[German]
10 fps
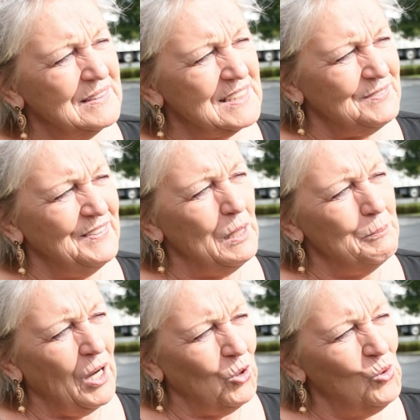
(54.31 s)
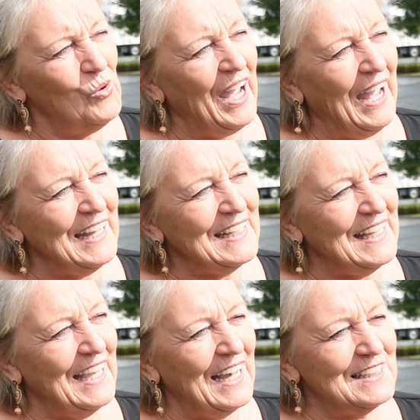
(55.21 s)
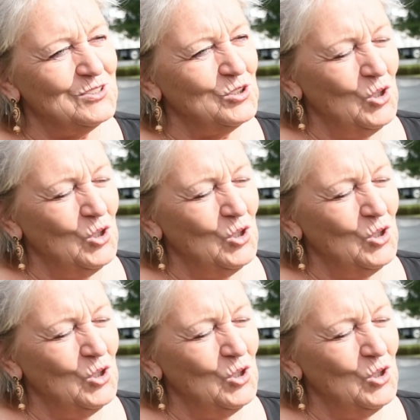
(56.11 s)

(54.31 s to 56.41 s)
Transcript: Dass wieder mehr Ruhe einkehrt